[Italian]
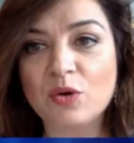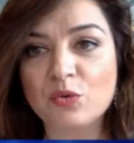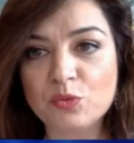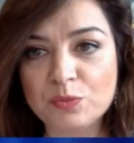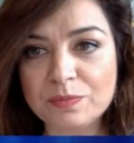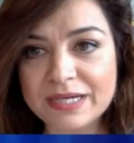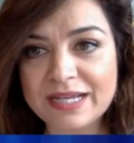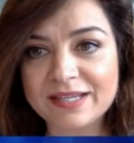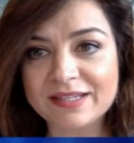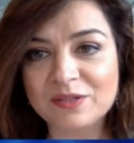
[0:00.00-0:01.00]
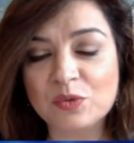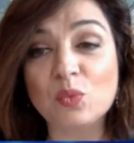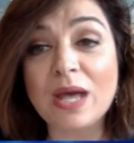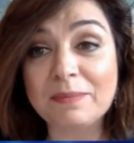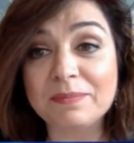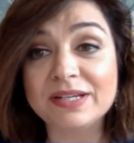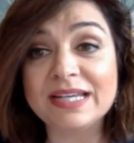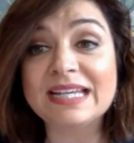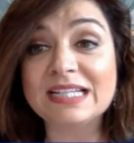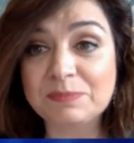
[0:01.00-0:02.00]
Umbre Web
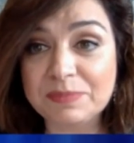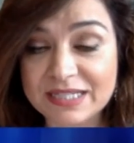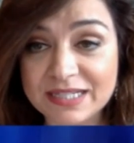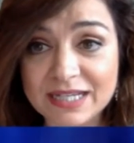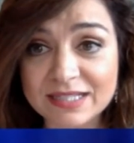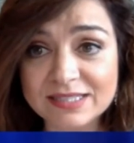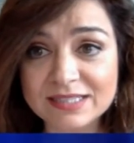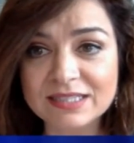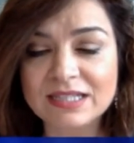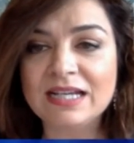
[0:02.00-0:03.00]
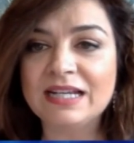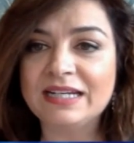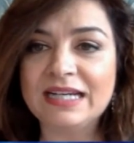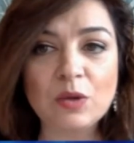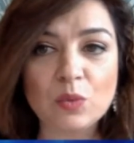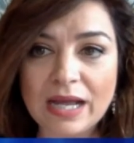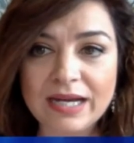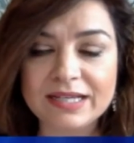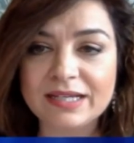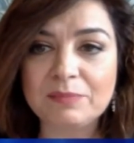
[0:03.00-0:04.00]
Experience nella
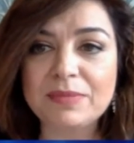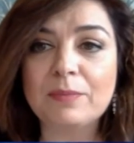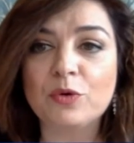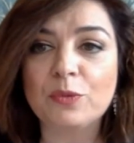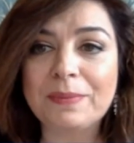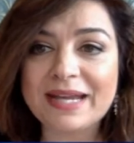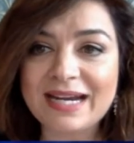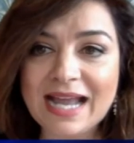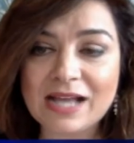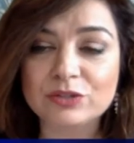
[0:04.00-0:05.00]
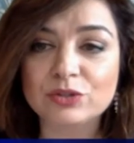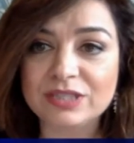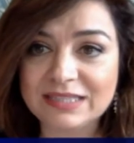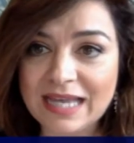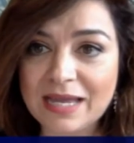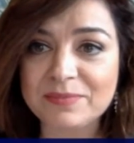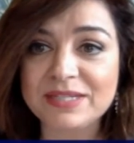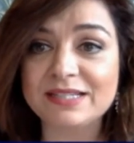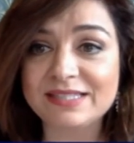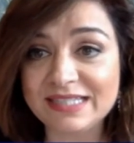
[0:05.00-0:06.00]
quale abbiamo parlato di
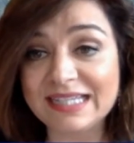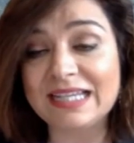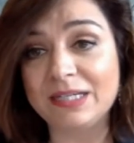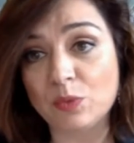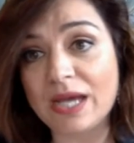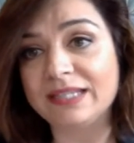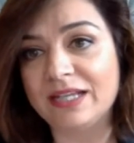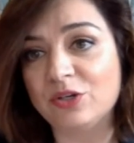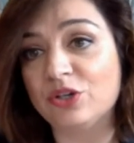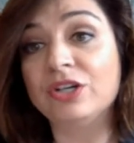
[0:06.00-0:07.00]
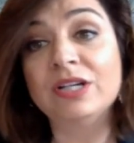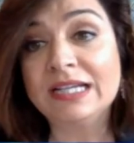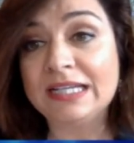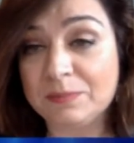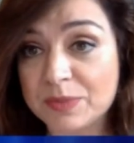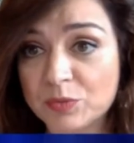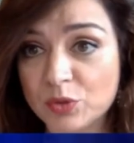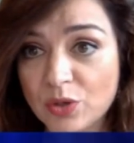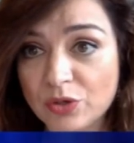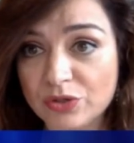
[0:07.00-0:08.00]
temi sì che riguardano in
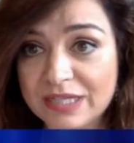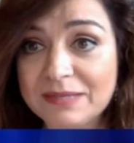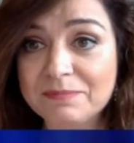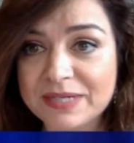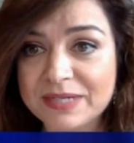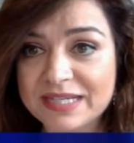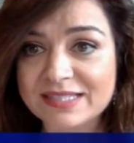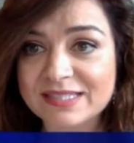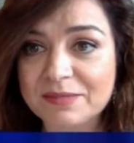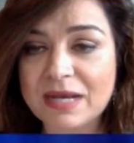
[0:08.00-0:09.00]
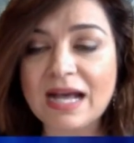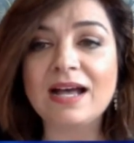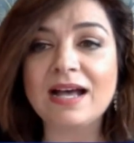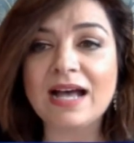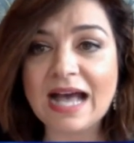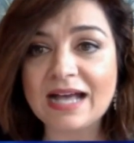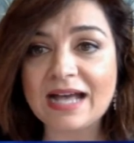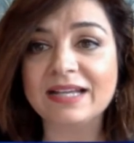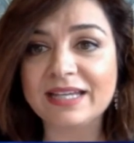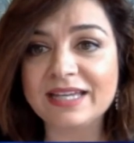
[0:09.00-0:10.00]
primo luogo le imprese, ma
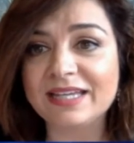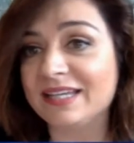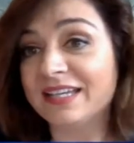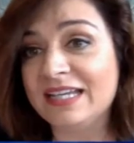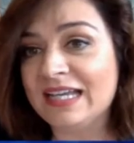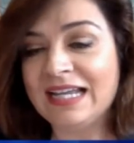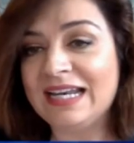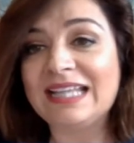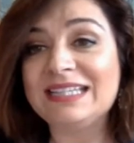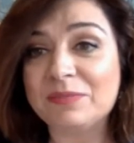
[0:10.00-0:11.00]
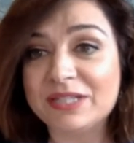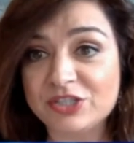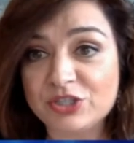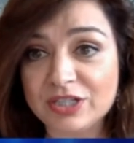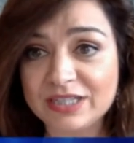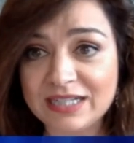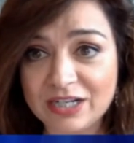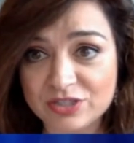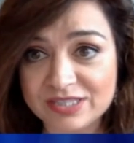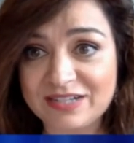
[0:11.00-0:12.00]
anche la dimensione
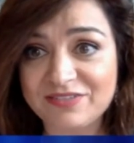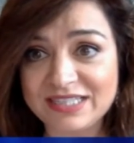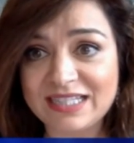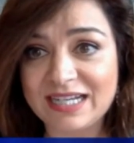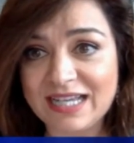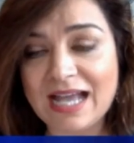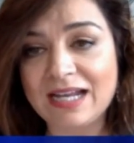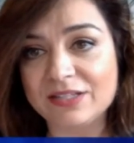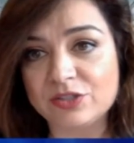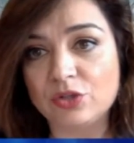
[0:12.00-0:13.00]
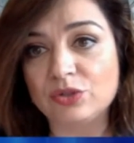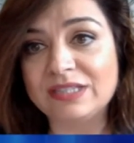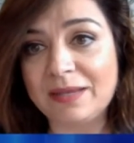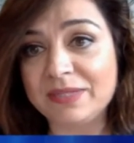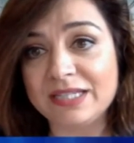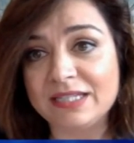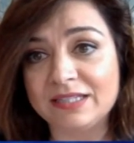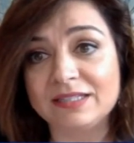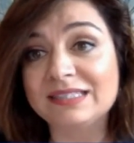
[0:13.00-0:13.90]
della nostra vita reale, sono temi